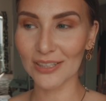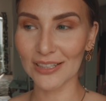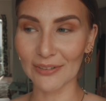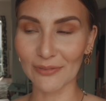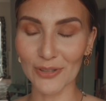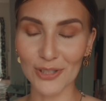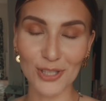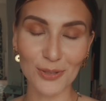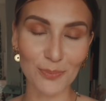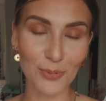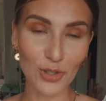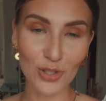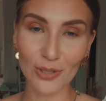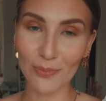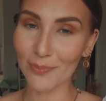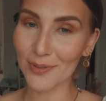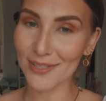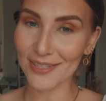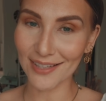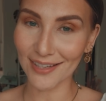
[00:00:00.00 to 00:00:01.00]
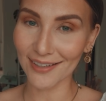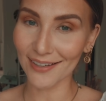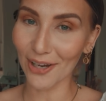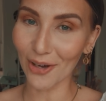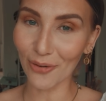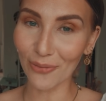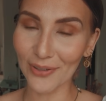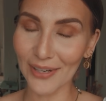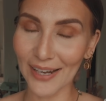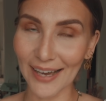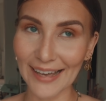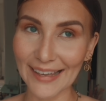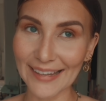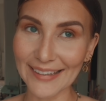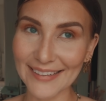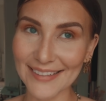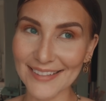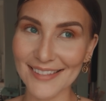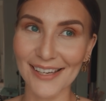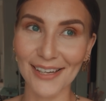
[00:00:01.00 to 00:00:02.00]
Da wird sich bestimmt bis dahin auch wieder
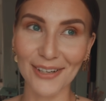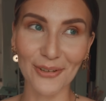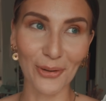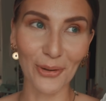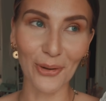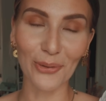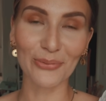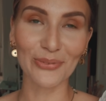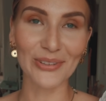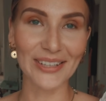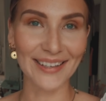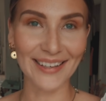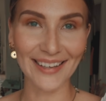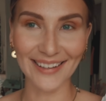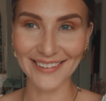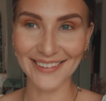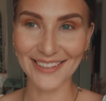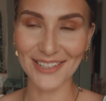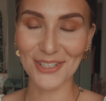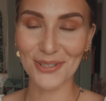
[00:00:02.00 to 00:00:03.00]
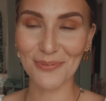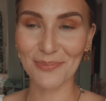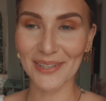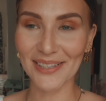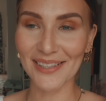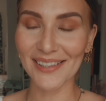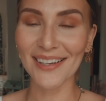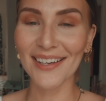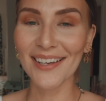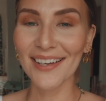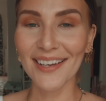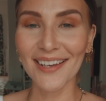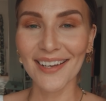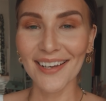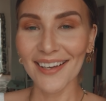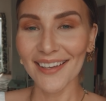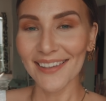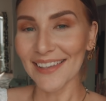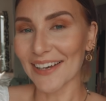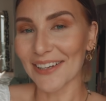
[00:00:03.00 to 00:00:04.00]
einiges anhäufen. Ihr kennt das Spiel.
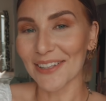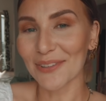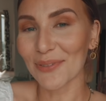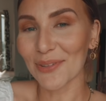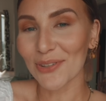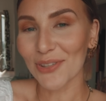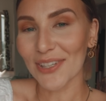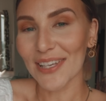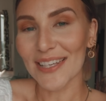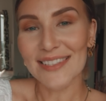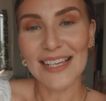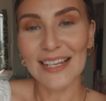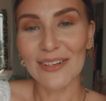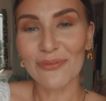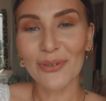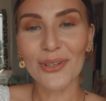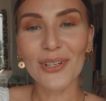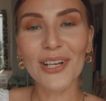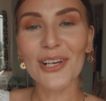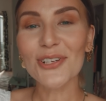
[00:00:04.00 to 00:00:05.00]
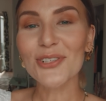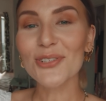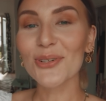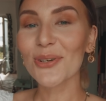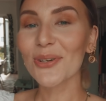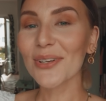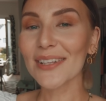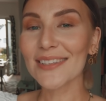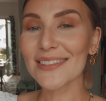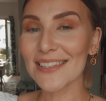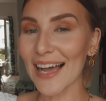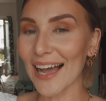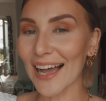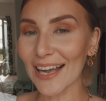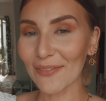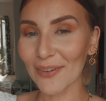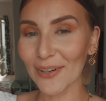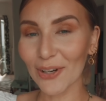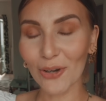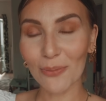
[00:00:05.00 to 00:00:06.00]
Ja, ich wünsche euch jetzt einen wunderschönen Tag,
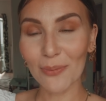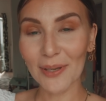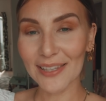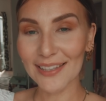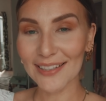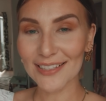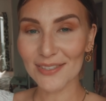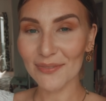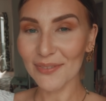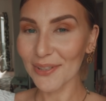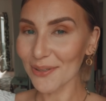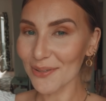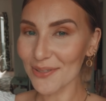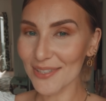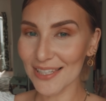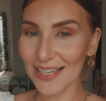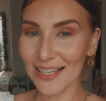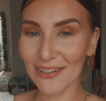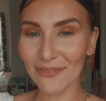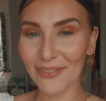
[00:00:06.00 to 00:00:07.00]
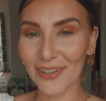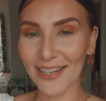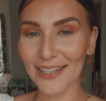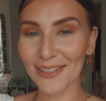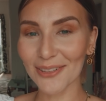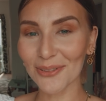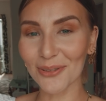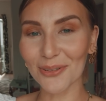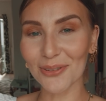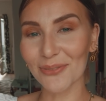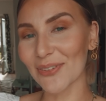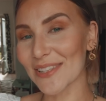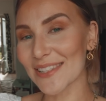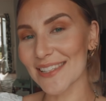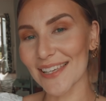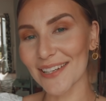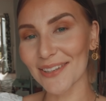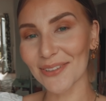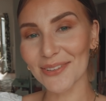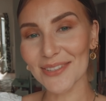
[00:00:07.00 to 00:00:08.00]
wann auch immer ihr das Video sehen werdet und wir
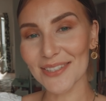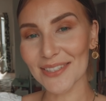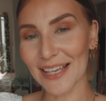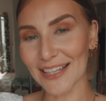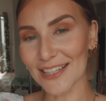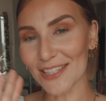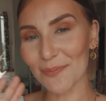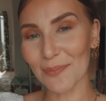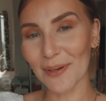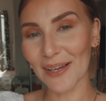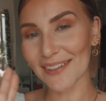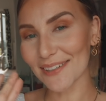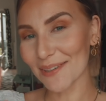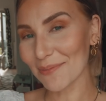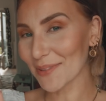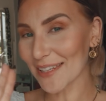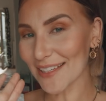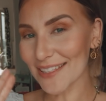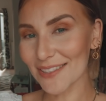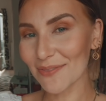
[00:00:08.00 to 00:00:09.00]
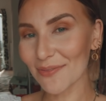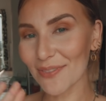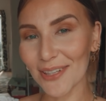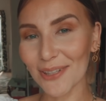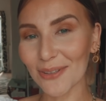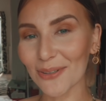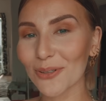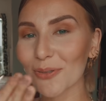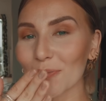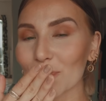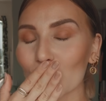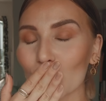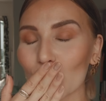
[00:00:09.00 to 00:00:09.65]
sehen uns ganz bald im nächsten Video.